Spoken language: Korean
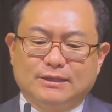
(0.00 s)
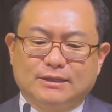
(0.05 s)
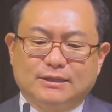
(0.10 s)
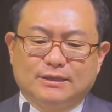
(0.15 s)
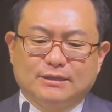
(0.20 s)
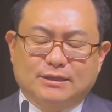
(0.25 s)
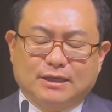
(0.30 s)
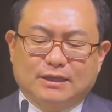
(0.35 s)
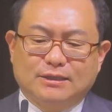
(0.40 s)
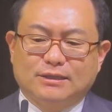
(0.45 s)

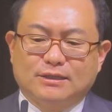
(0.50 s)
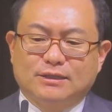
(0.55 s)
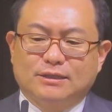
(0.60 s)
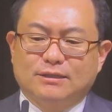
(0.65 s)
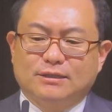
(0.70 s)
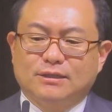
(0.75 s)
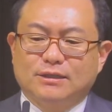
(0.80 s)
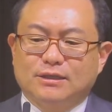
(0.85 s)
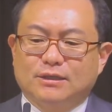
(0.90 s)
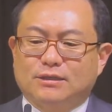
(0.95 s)

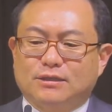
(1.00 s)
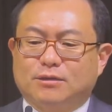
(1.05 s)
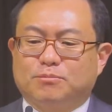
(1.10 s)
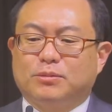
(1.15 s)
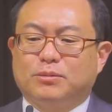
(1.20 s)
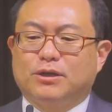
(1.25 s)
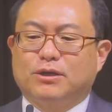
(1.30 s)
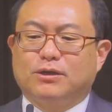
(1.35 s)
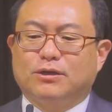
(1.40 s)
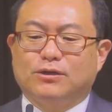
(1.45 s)
사실은
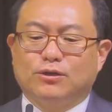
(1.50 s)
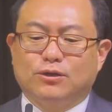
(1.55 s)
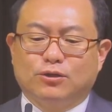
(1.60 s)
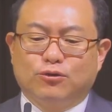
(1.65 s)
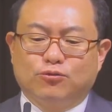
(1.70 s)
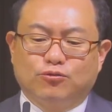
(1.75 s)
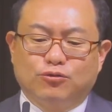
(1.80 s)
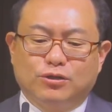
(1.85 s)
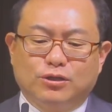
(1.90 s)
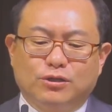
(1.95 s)
특별히
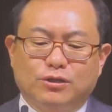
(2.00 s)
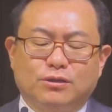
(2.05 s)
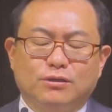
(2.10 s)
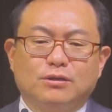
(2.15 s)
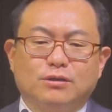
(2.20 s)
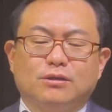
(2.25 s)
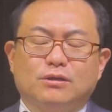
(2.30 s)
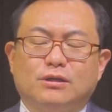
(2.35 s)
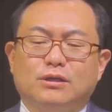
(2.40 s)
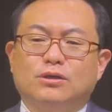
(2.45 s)

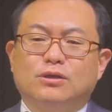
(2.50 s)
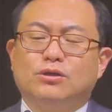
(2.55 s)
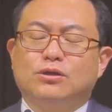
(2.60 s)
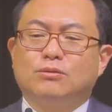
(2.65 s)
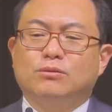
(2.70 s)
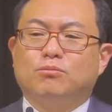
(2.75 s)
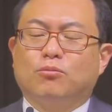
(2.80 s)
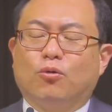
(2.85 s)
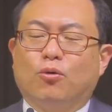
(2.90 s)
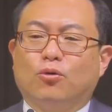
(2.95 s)
우리
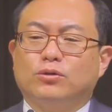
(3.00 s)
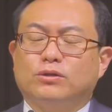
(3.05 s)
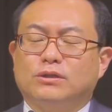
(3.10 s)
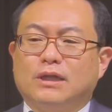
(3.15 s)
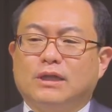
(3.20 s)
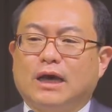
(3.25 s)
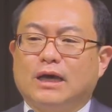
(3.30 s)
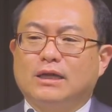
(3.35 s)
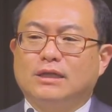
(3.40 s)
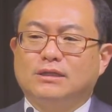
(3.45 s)
이 모든
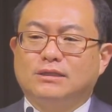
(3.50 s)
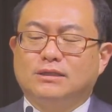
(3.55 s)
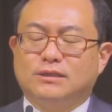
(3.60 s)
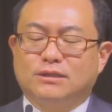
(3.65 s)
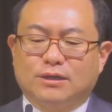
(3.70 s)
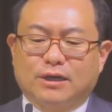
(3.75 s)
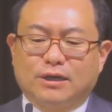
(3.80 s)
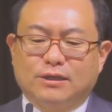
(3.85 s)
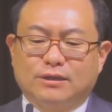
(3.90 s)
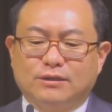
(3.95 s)
한인
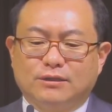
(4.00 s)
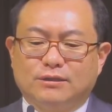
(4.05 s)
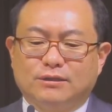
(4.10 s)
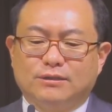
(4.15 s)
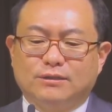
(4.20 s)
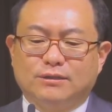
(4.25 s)
지역에 있는